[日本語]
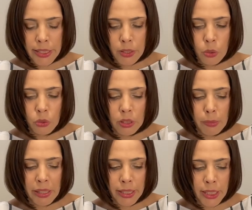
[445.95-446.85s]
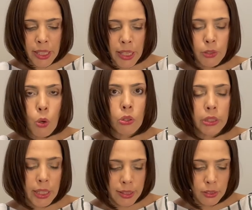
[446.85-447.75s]
で、そのために、
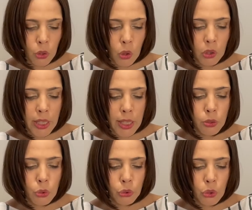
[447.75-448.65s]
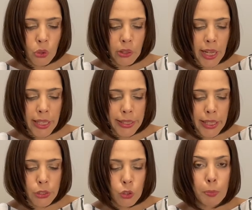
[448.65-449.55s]
6月の韓国の外
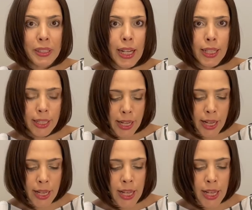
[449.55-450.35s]
貨準備高が